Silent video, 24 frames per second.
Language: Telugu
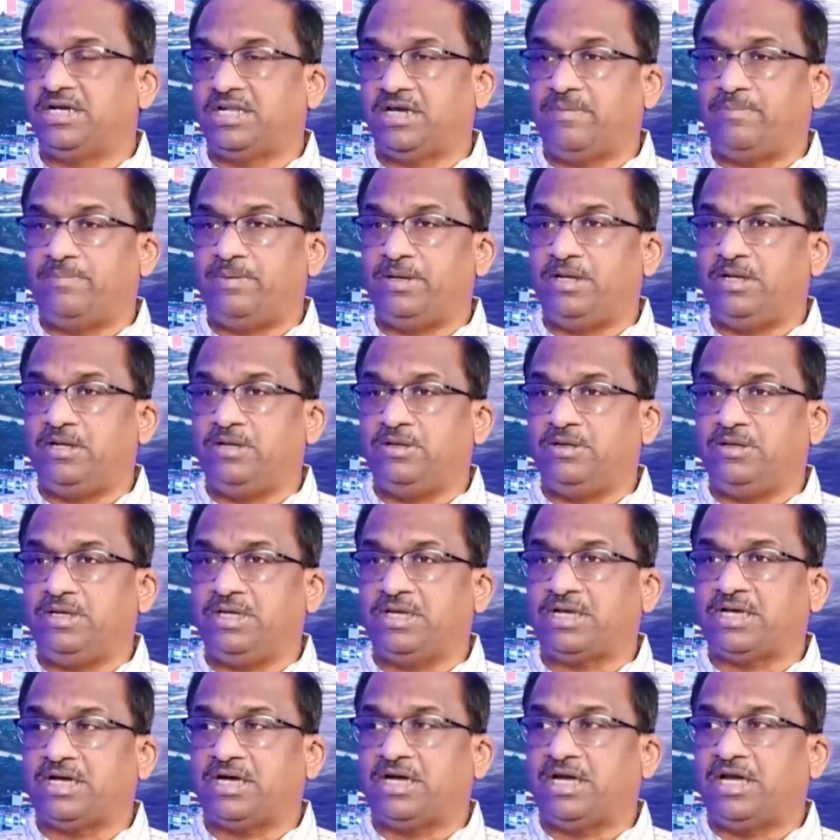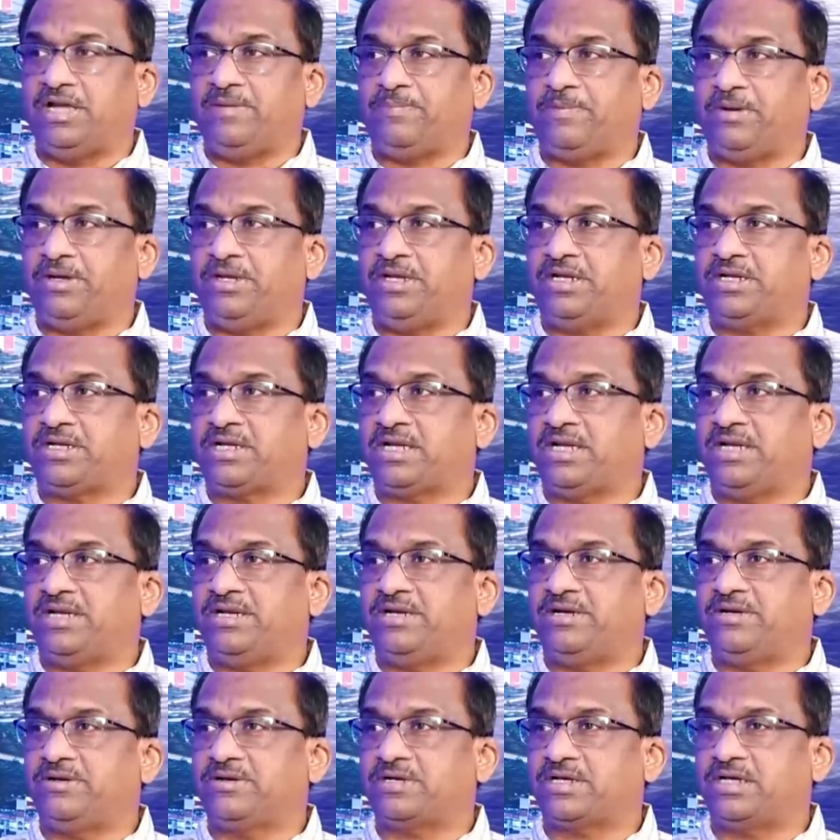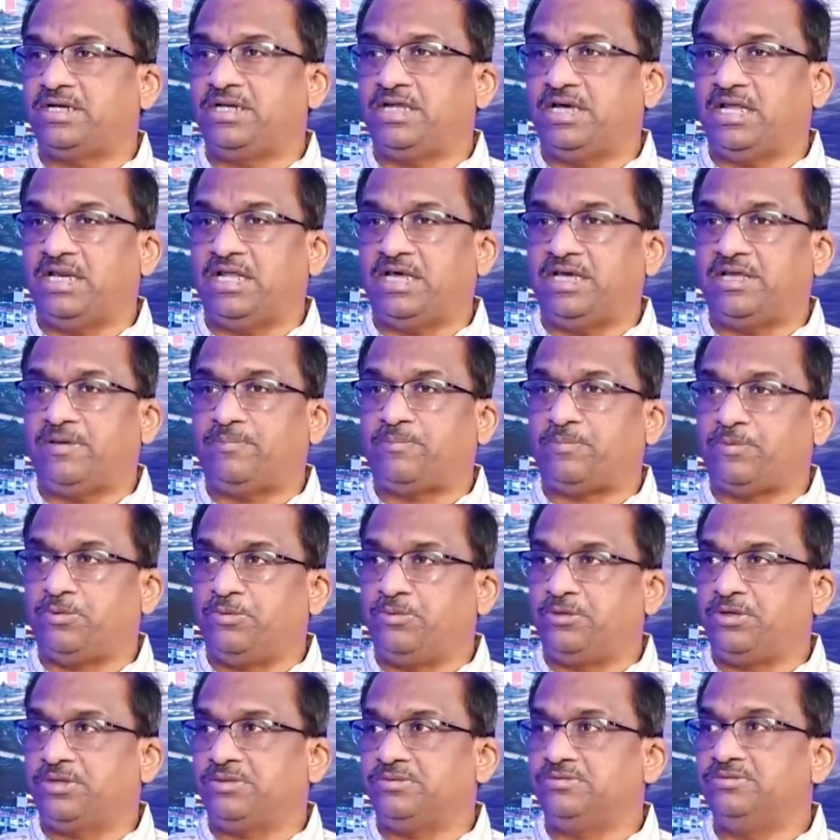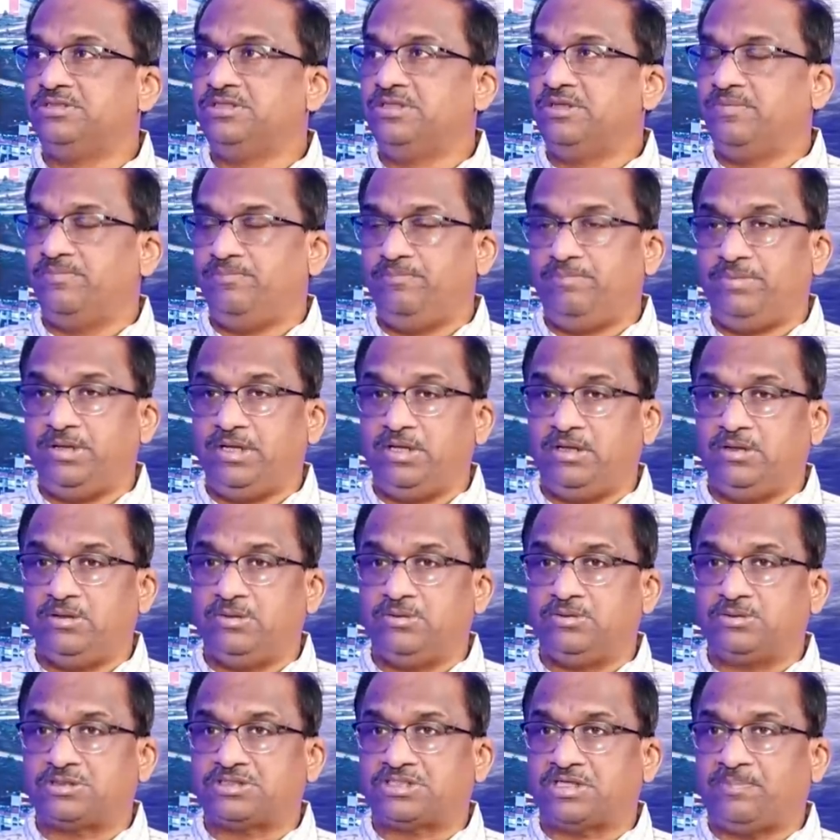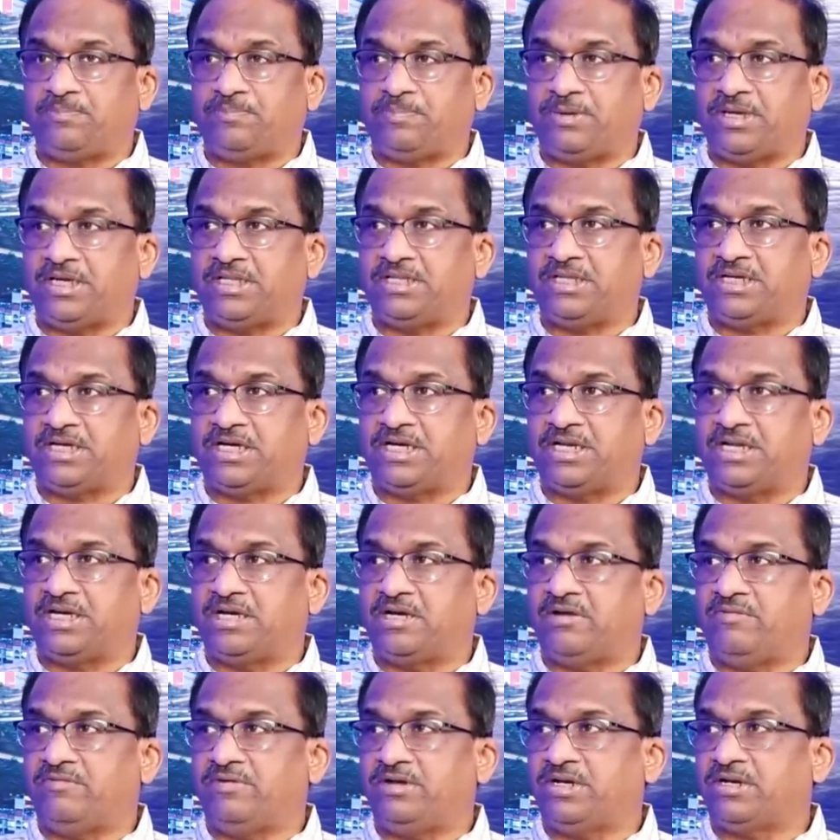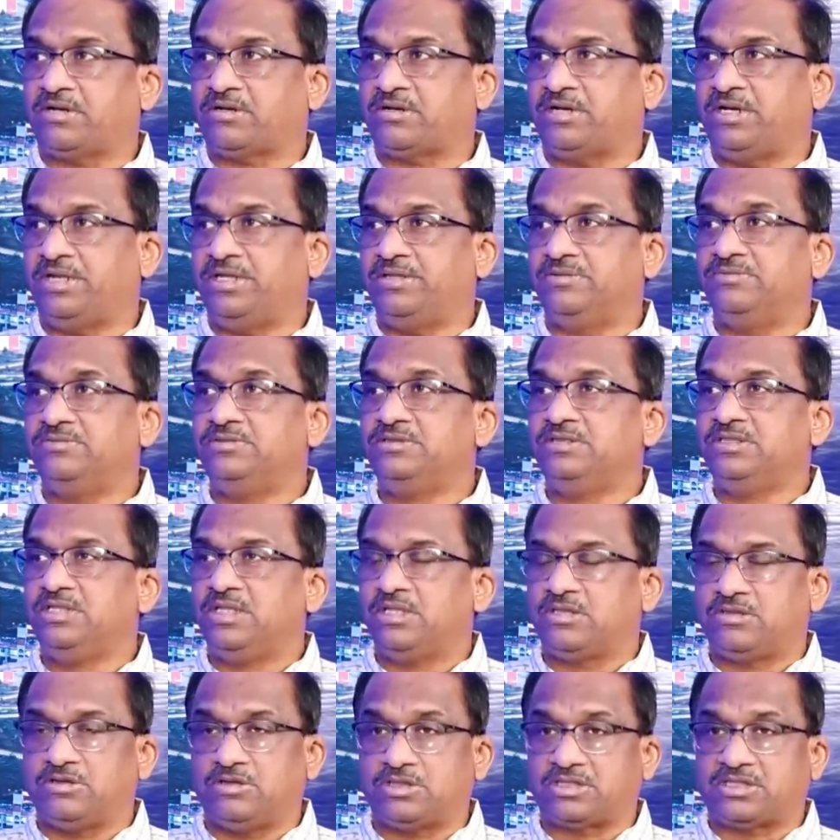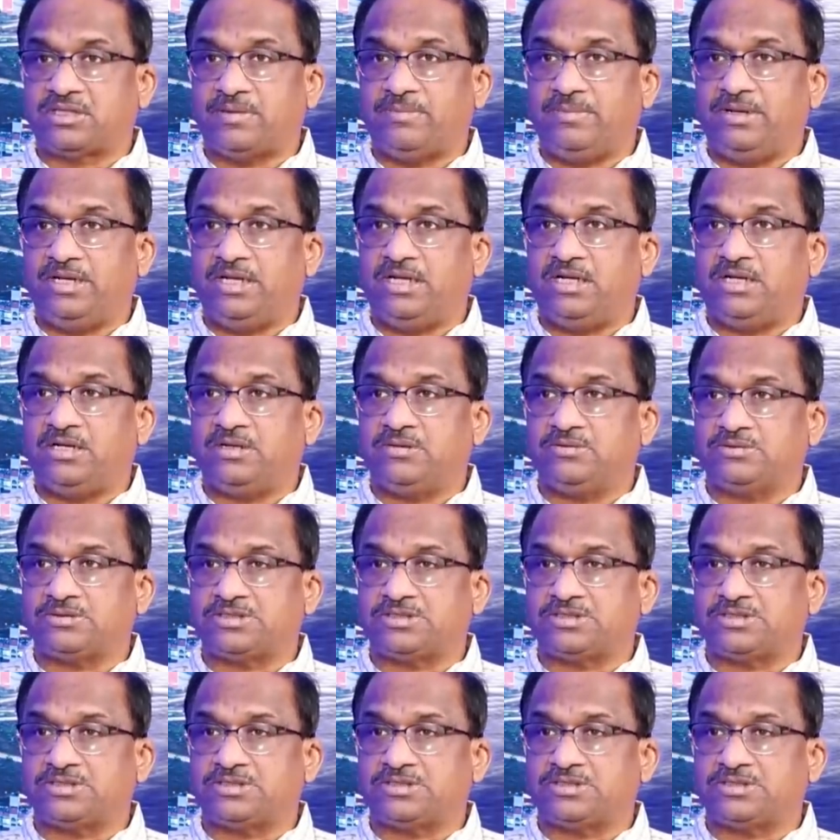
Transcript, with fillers: అంటే ఆ బిల్లు ఇక అయిపోయినట్లే అన్నాడు కానీ అలా ఎప్పుడు ఉండదు బిల్లును చంపే అధికారం గవర్నర్కి లేదు సో తమిళనాడు